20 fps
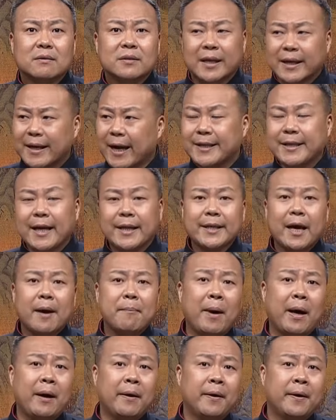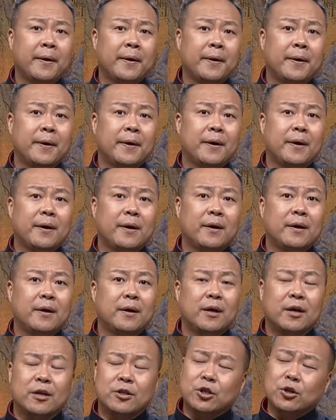请来相见吧。
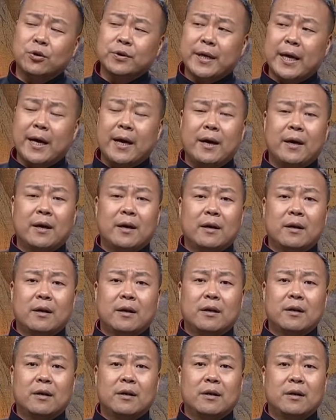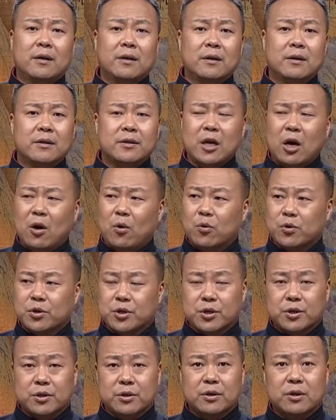就见赵
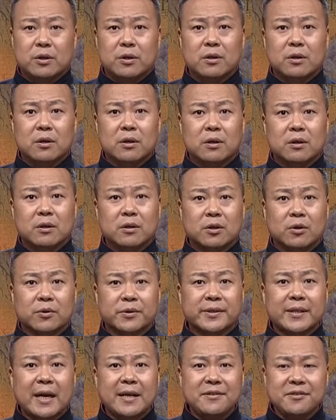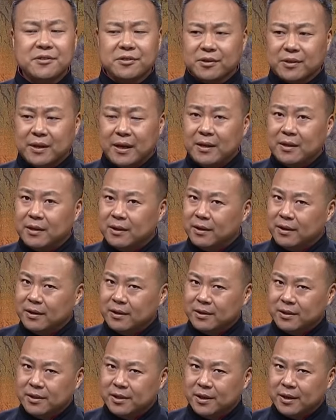使有三四人
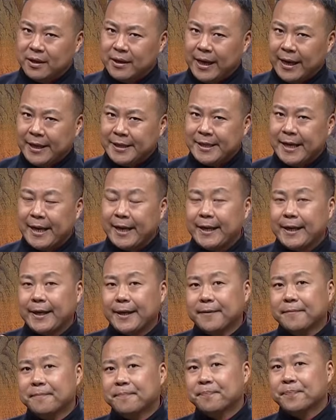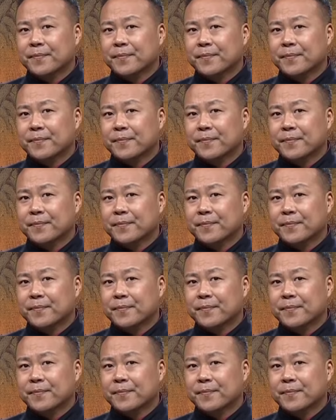进来见礼，